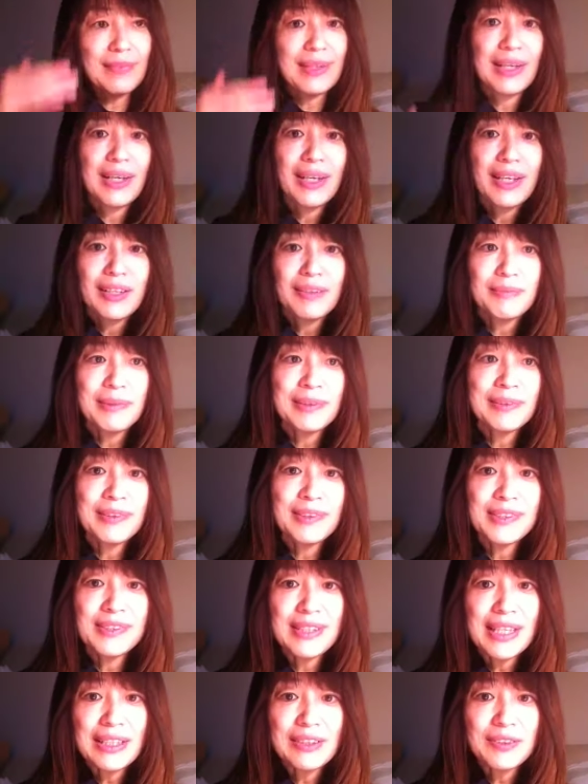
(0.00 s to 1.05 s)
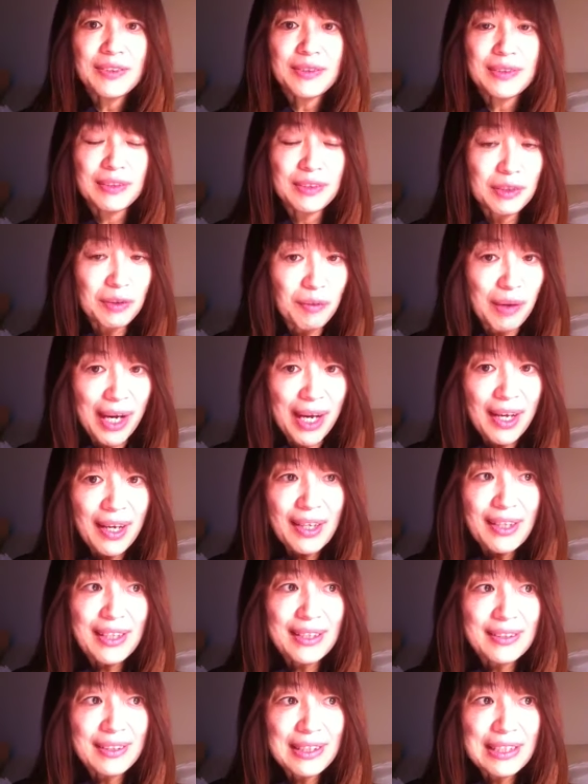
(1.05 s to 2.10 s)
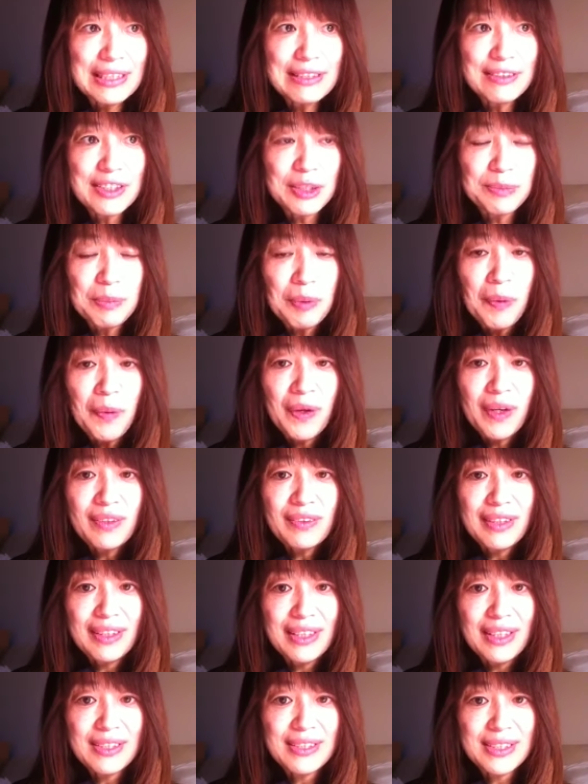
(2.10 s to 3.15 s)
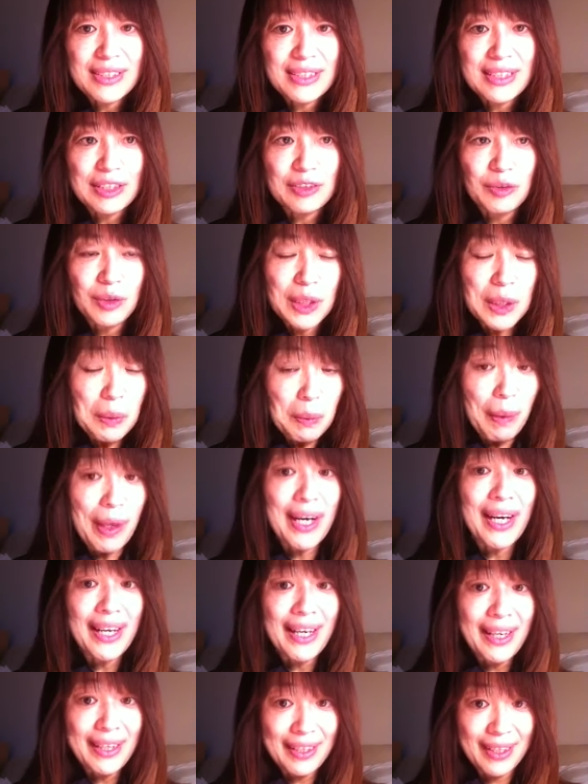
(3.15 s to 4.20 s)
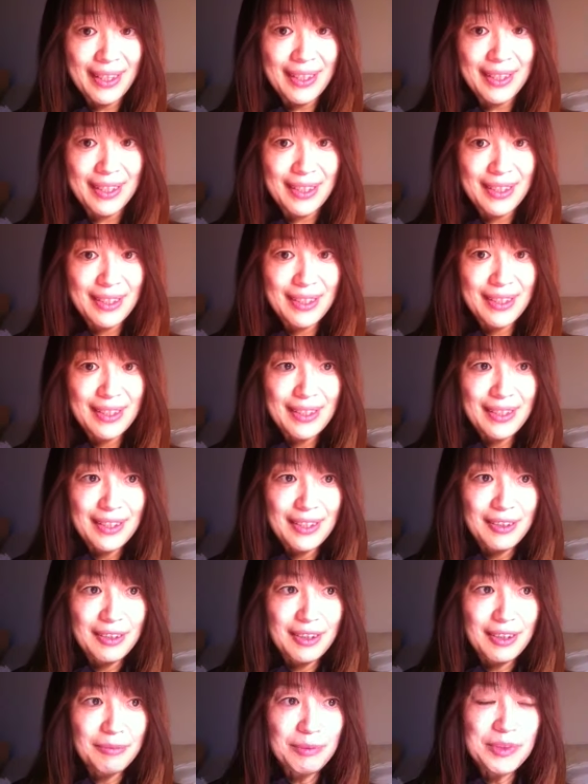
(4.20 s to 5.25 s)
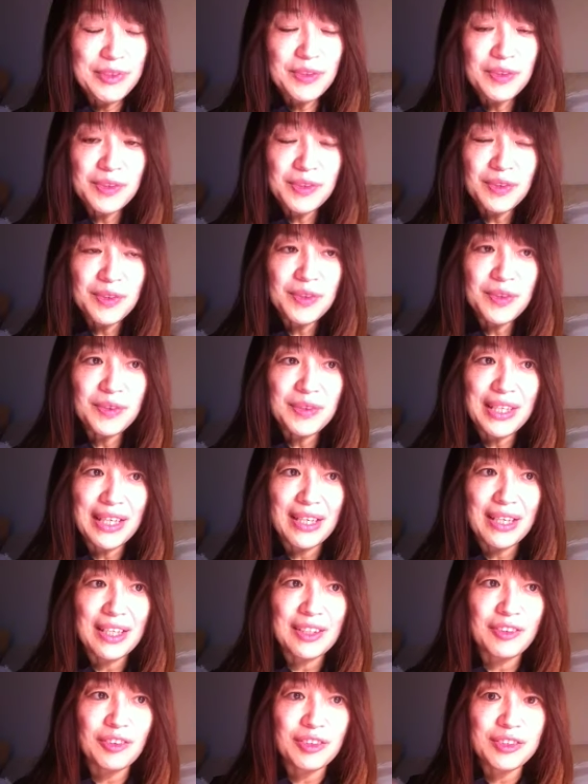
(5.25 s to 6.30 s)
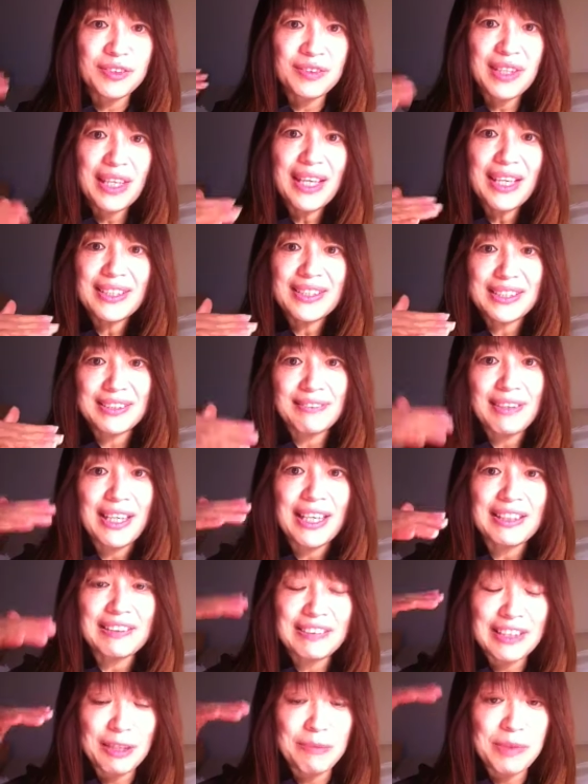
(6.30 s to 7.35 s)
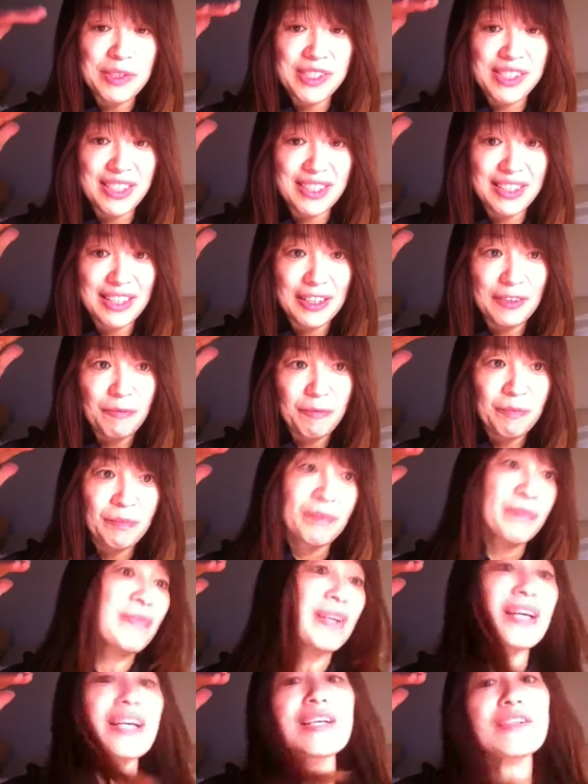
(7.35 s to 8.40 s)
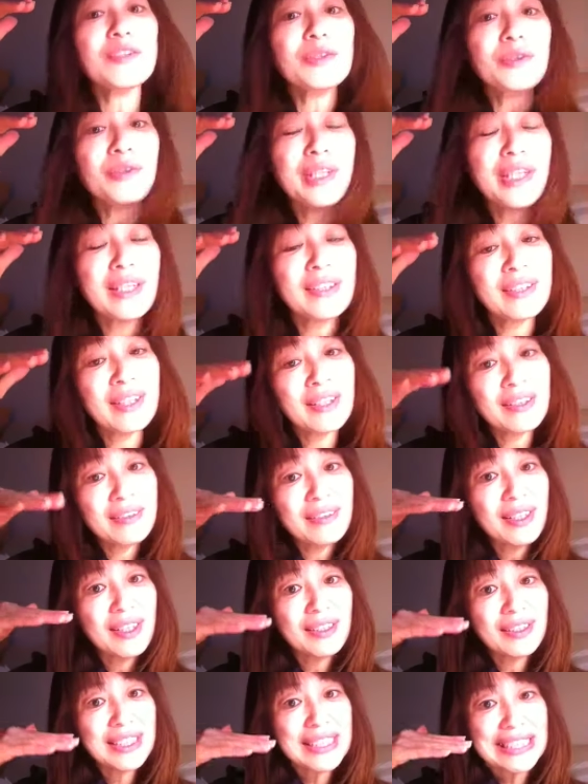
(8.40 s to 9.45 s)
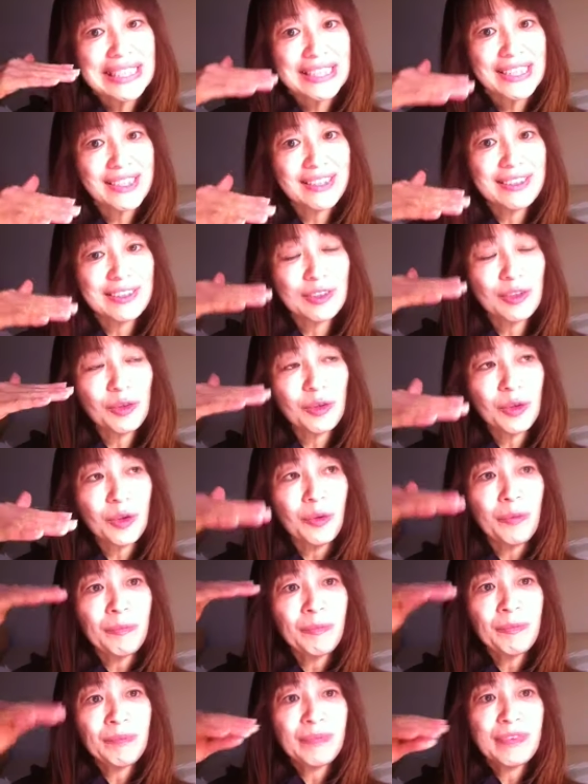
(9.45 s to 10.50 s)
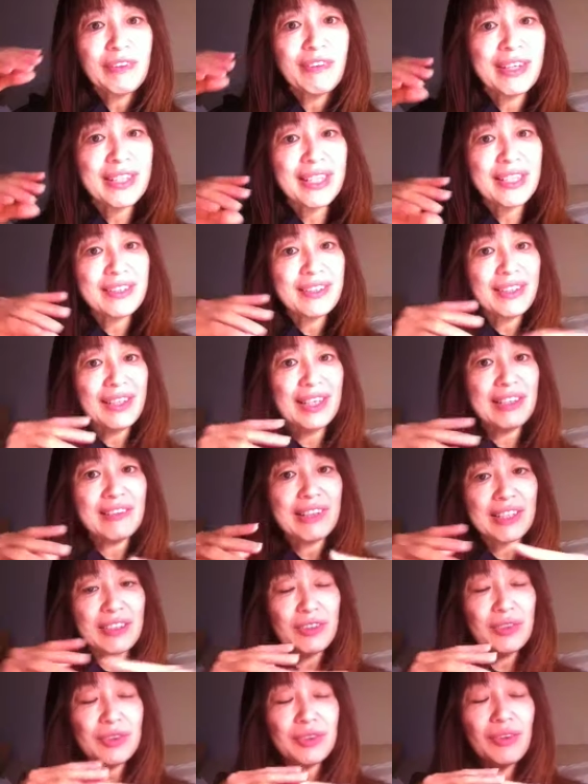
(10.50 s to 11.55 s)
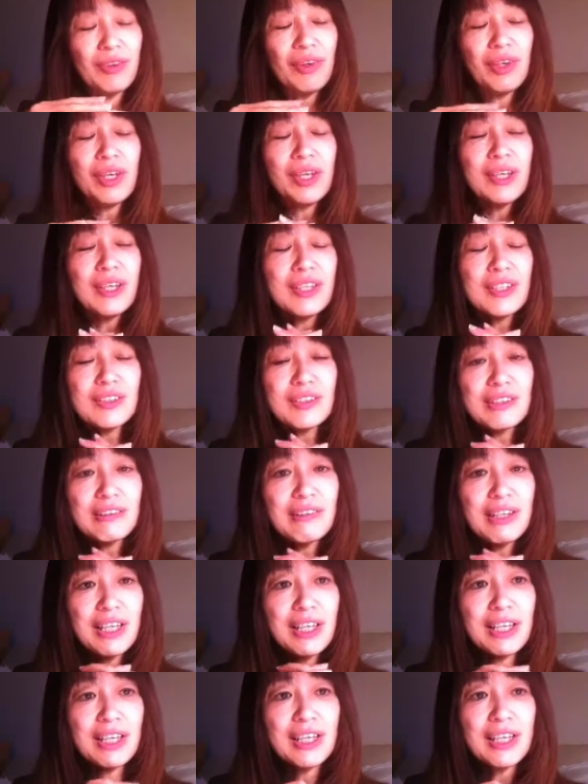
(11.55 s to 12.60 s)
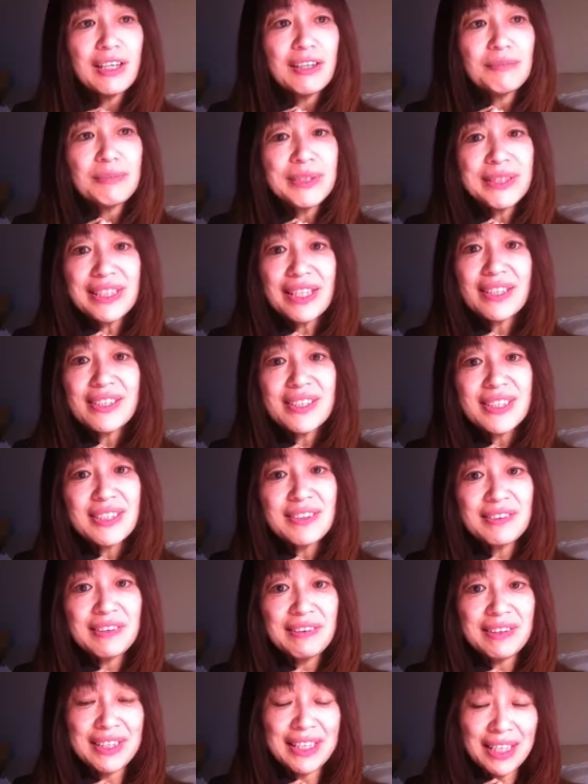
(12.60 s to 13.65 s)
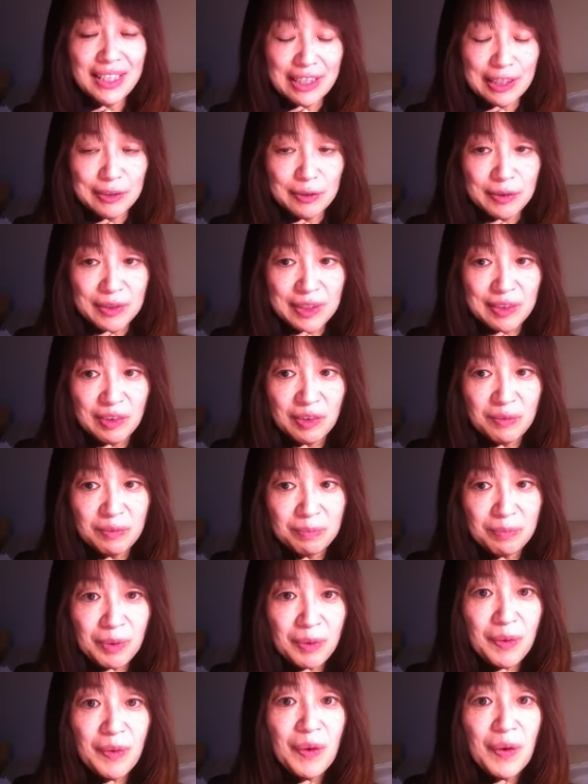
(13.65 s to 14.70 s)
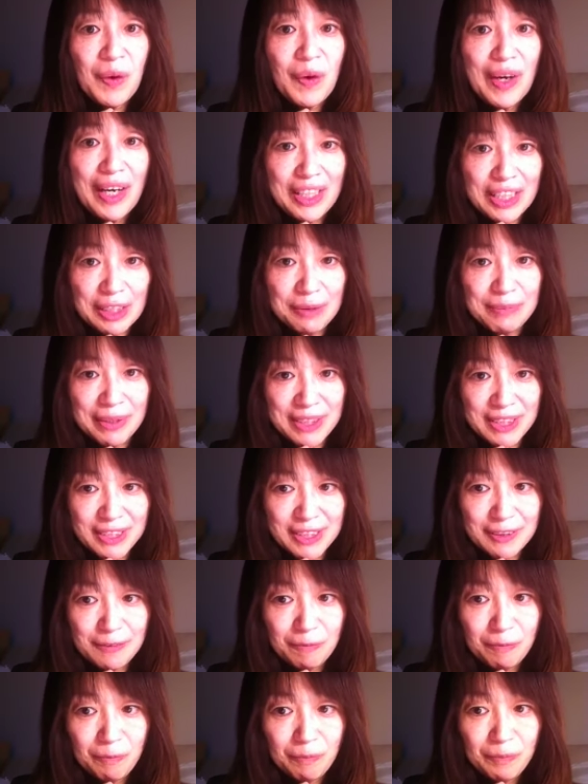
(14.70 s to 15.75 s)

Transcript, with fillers: う分類していくというのは必ずしも正しいかどうかはわからないもちろんそのようなあのステージはあるかもしれないだけどそれが年齢にきちんとこう割り当てられるかというとそれは難しいのではないかという議論もあります。